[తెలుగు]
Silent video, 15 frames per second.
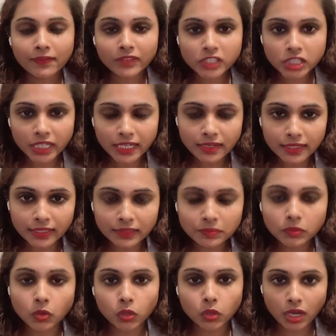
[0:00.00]
విజయనగరం
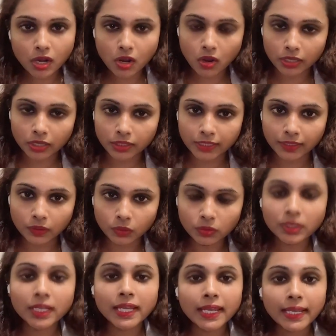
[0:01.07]
ఉడా కాలనీలో
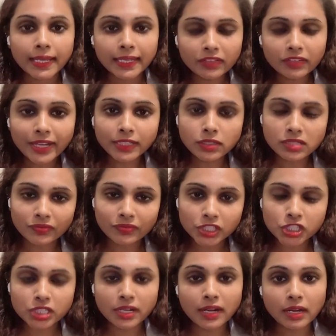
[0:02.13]
ఇరవై ఐదు
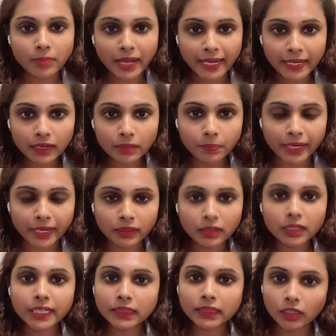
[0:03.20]
సంవత్సరాల మహిళ పైన
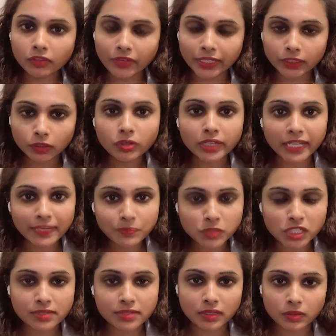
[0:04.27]
ఇద్దరు వ్యక్తులు రేప్
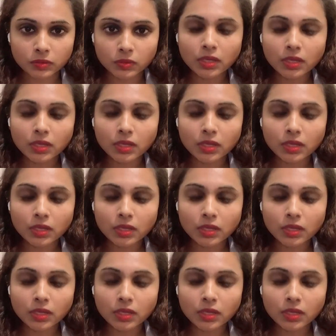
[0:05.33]
చేశారు